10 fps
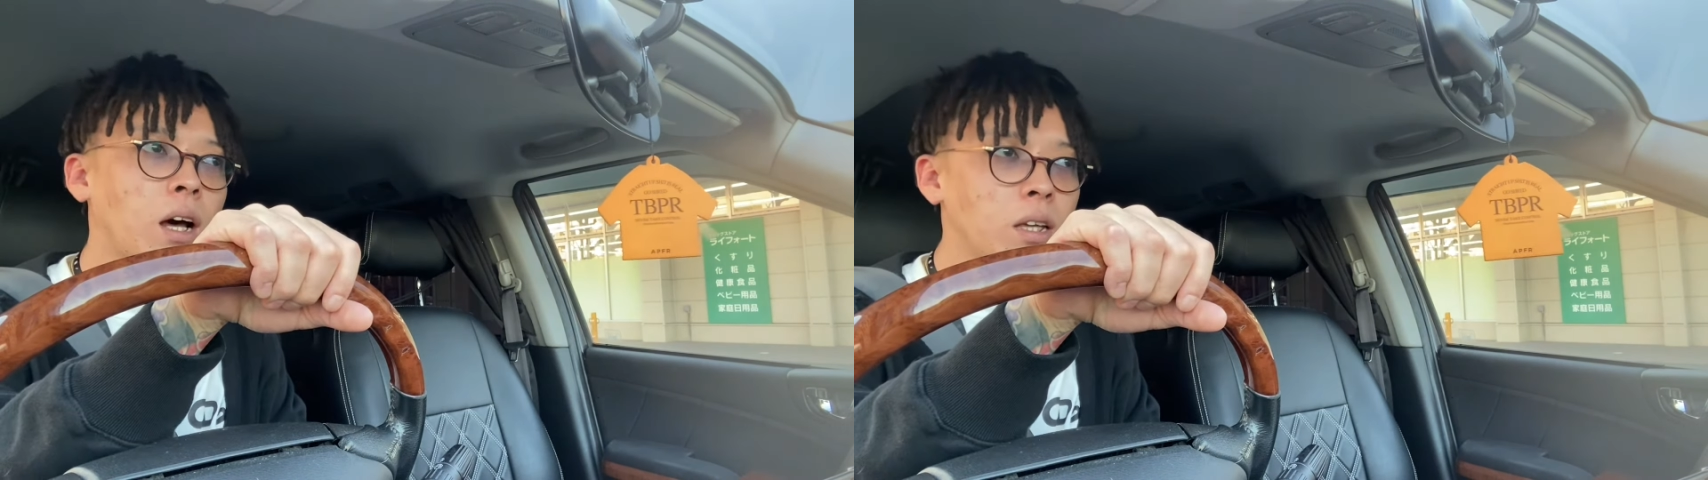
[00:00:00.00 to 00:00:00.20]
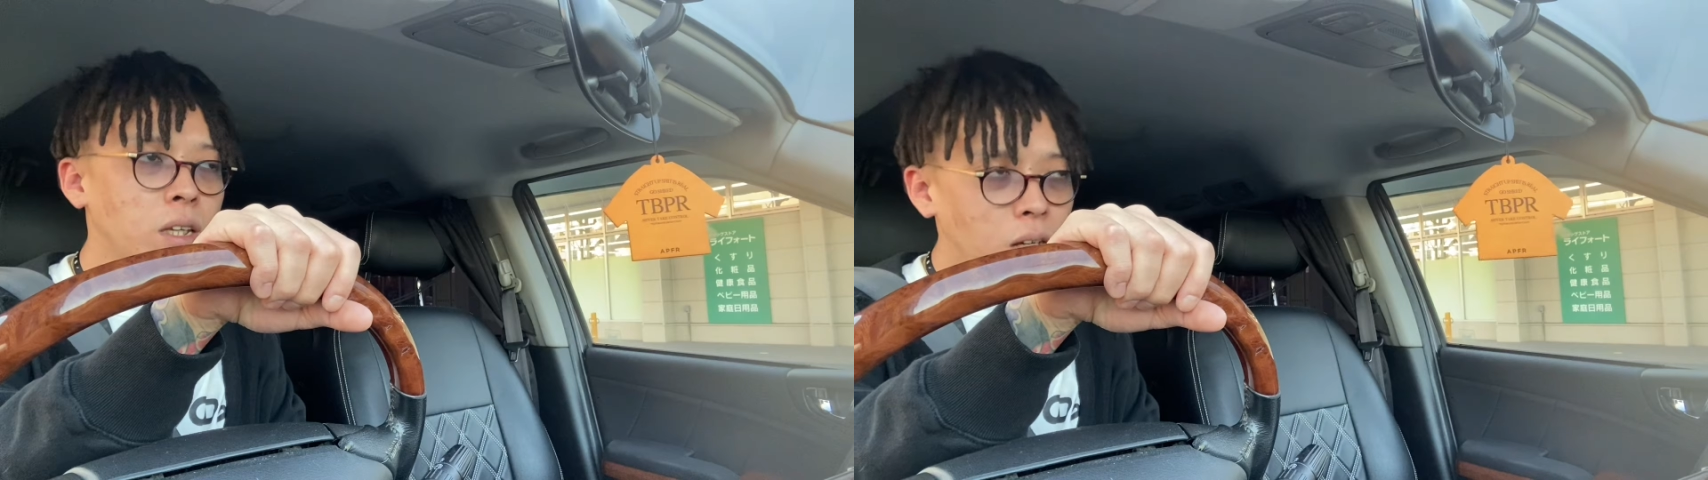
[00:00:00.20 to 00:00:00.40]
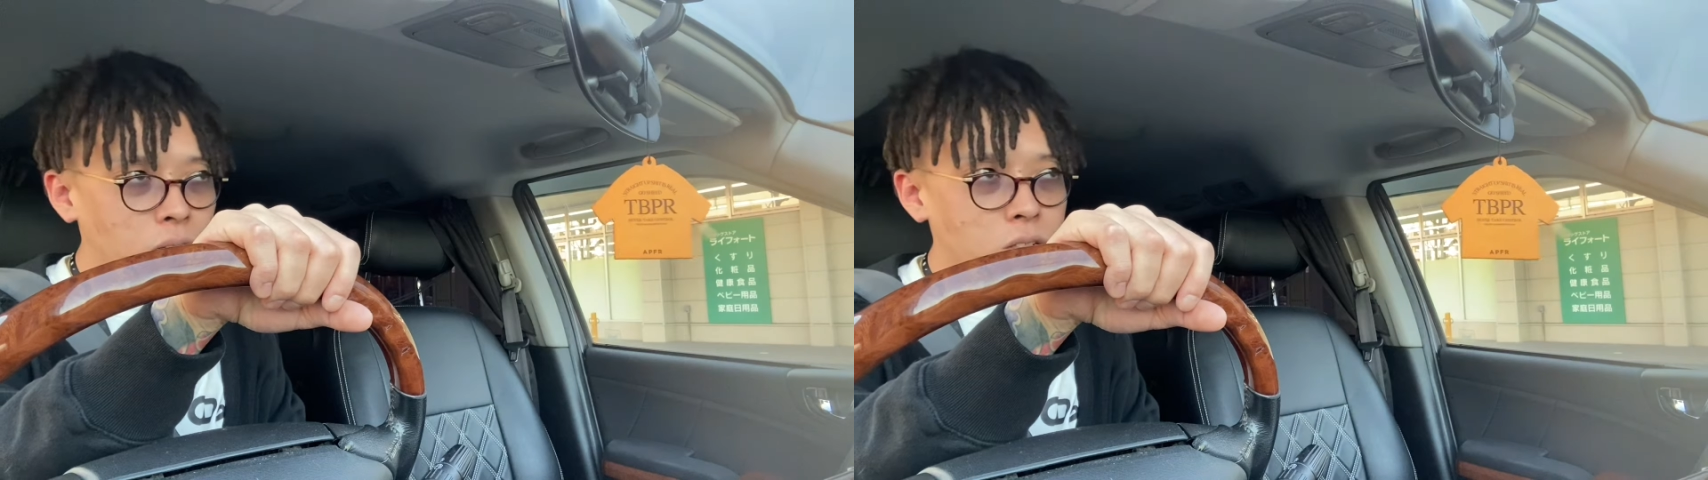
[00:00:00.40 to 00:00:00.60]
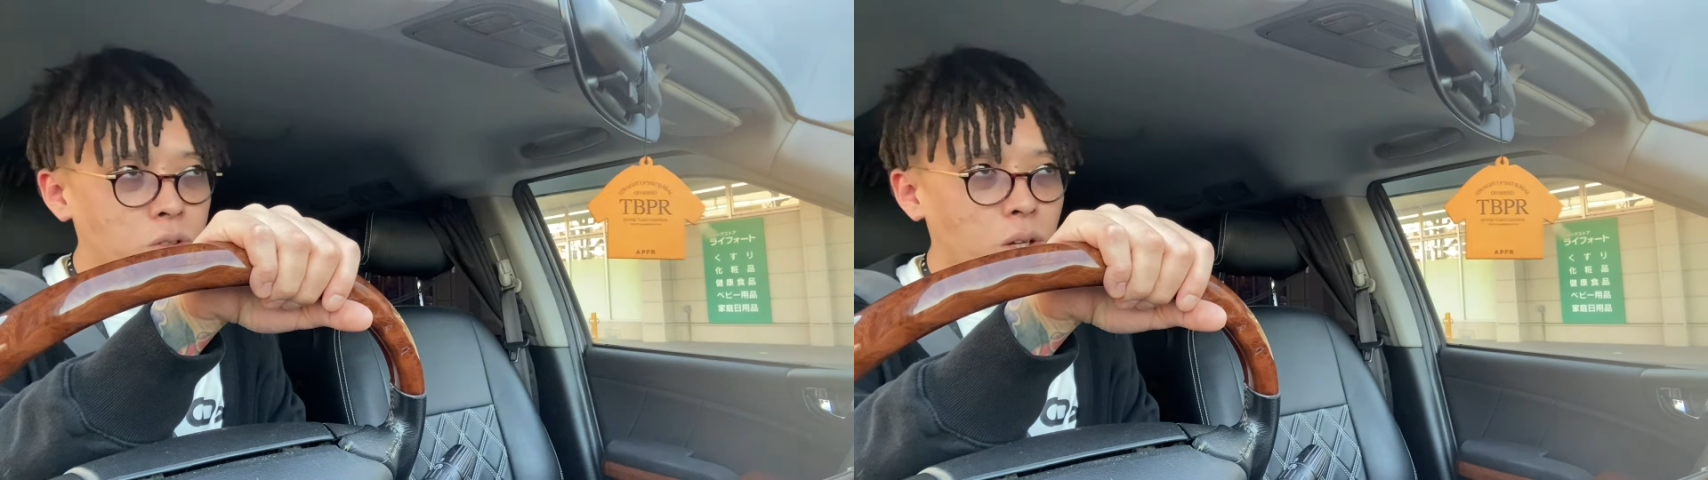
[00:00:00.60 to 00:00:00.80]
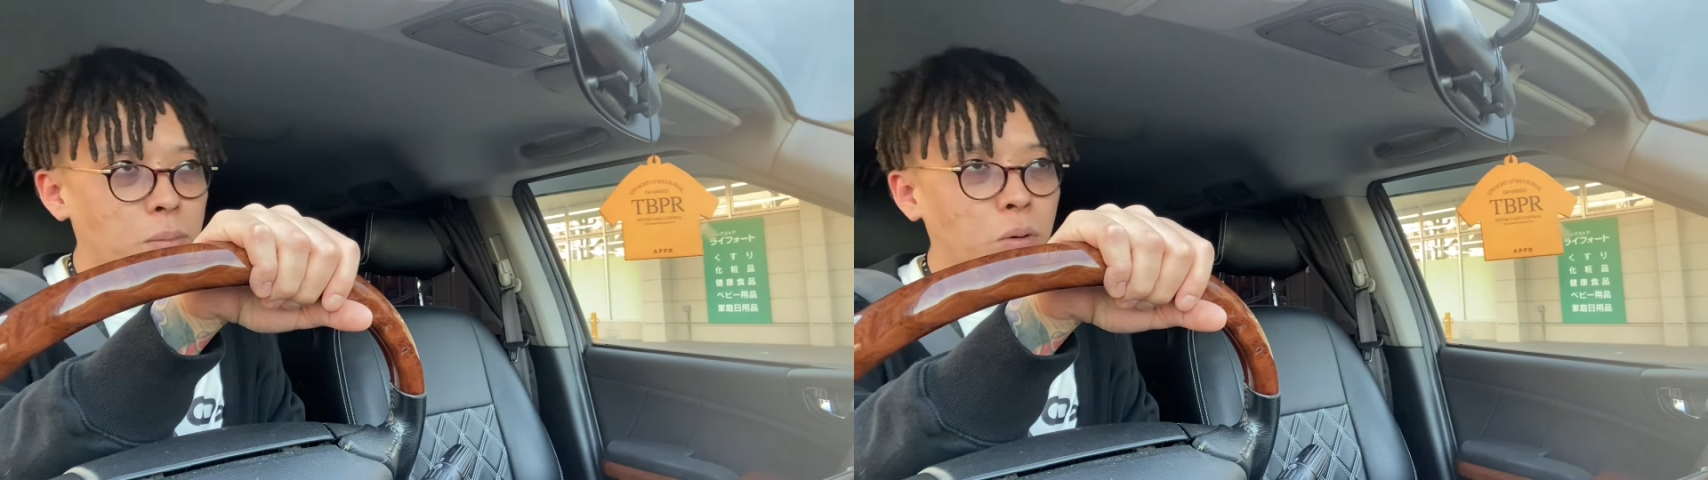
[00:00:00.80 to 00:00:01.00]
あ、田舎に
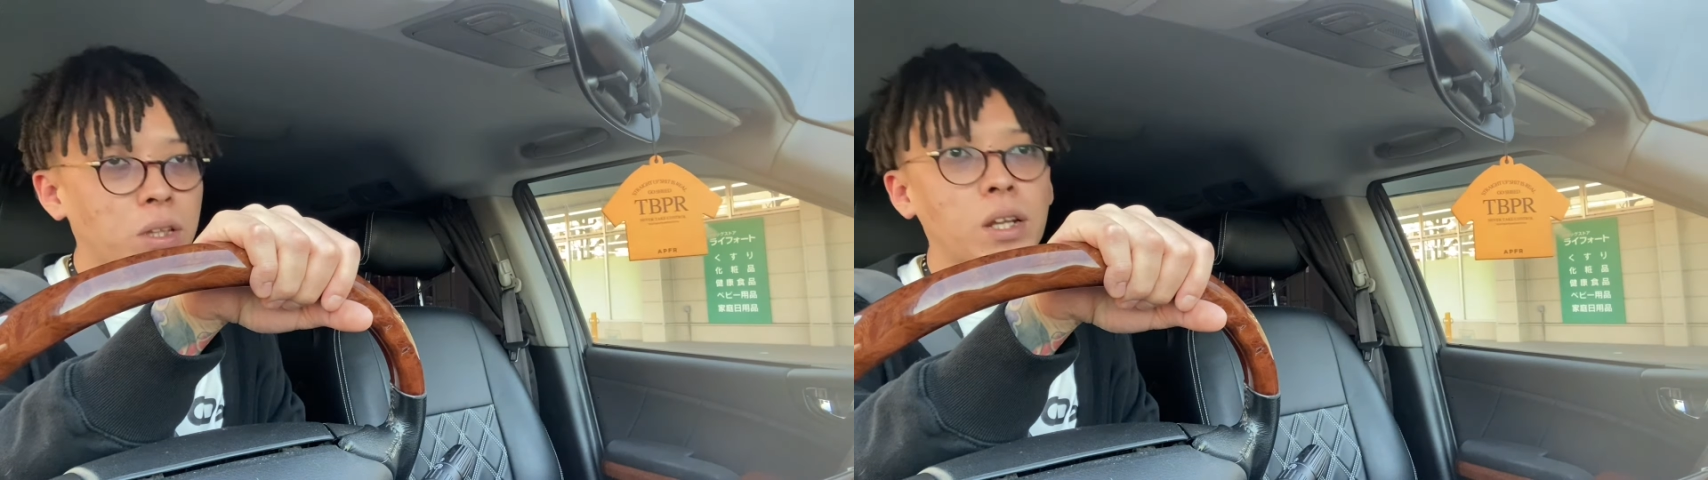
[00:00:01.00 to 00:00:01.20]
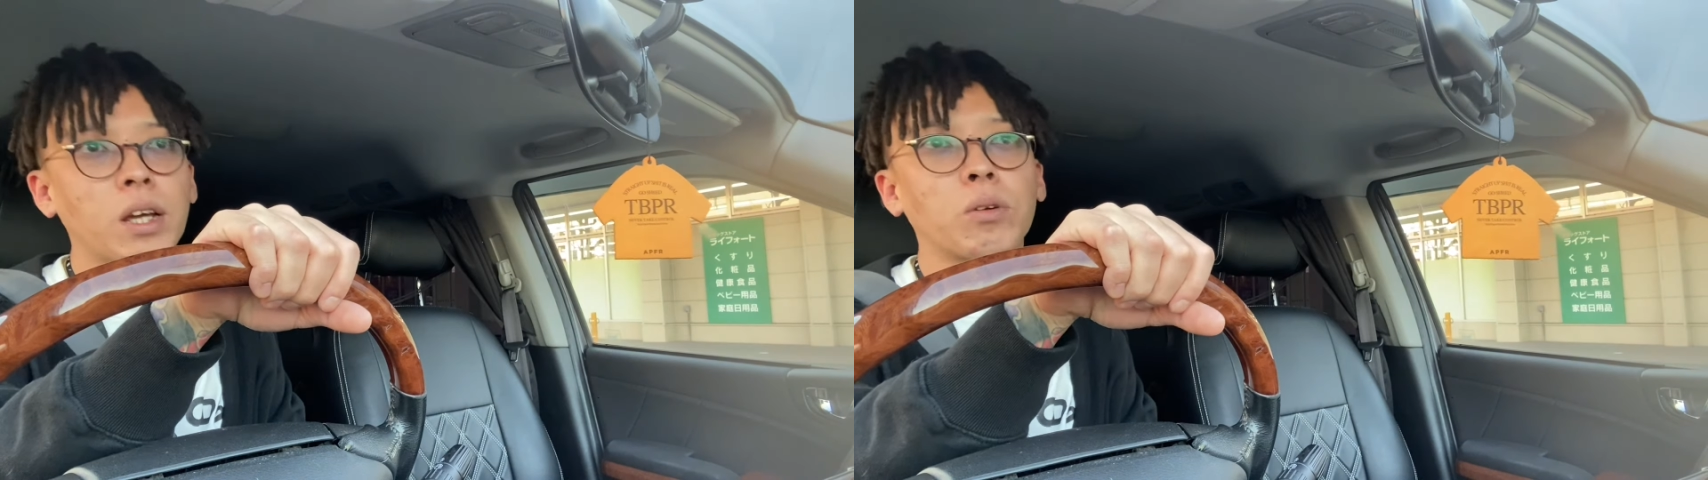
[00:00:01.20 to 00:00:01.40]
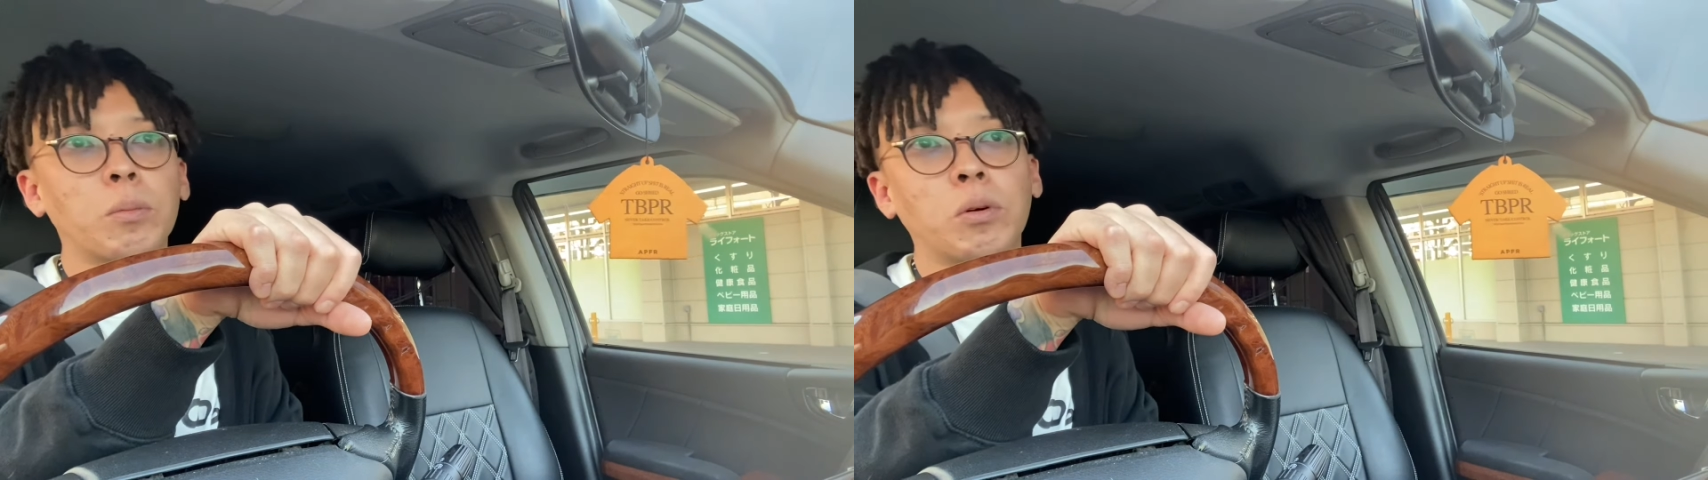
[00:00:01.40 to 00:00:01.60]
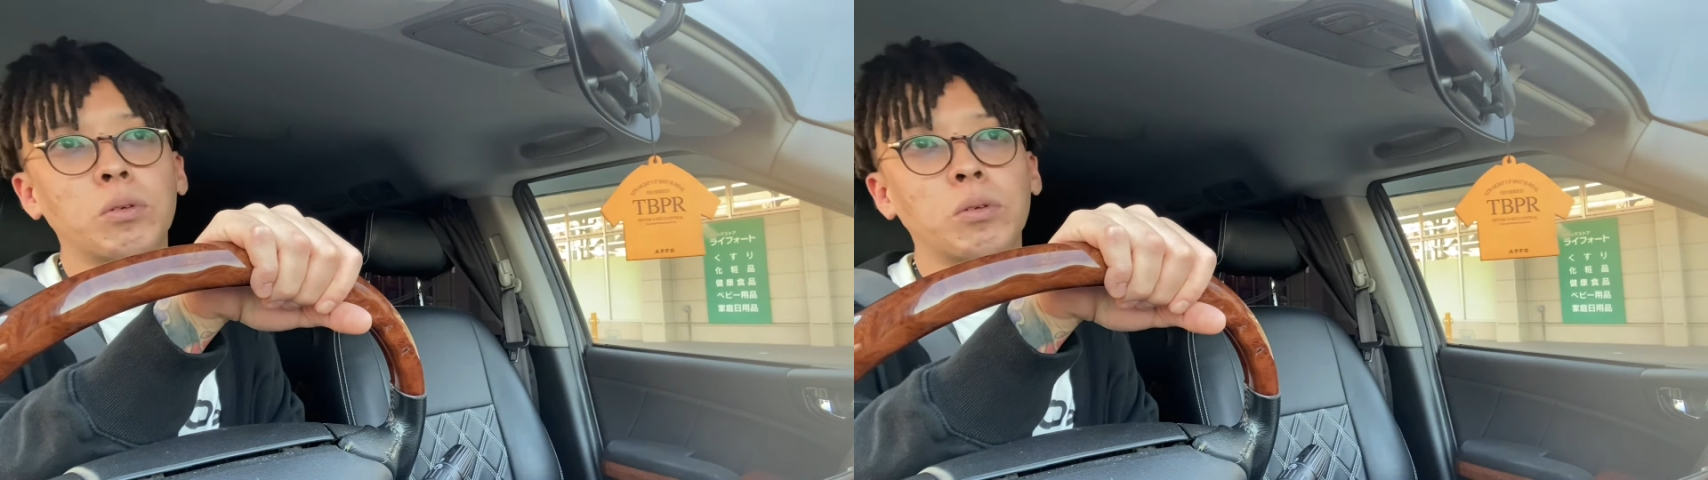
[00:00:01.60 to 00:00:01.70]
ちょっとあんま置いてないようなも